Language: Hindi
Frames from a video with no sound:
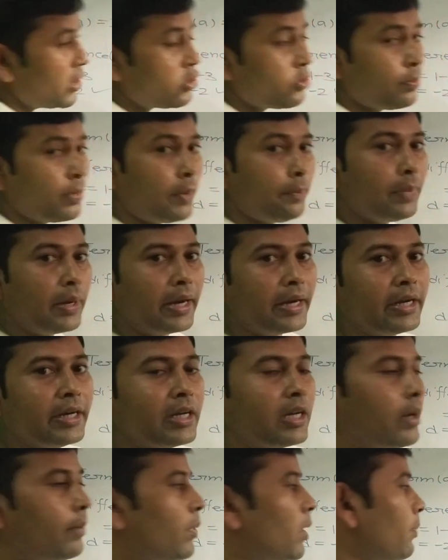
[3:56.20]
बीच में
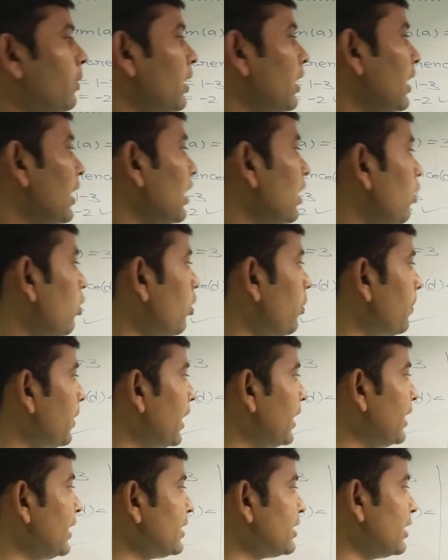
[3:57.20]
ब्रैकेट कभी भी लगा हो
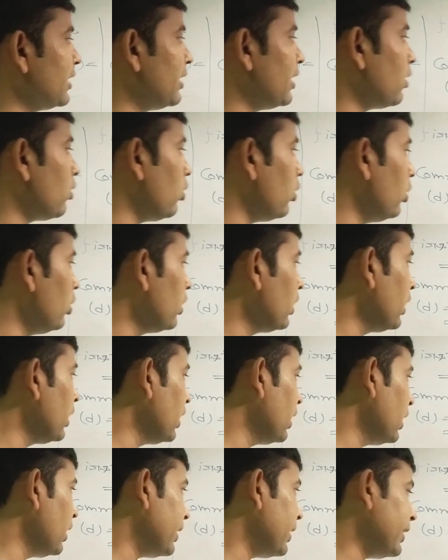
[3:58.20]
माइनस इधर हो
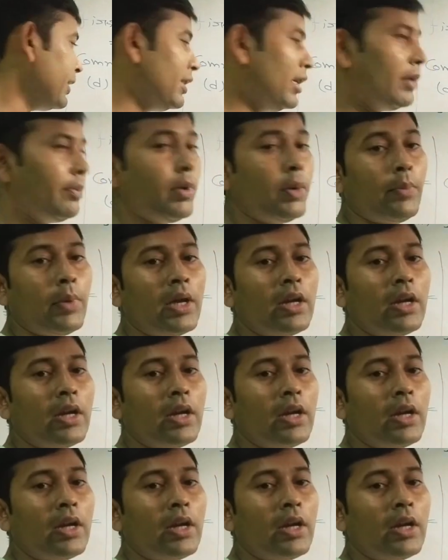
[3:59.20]
इधर भी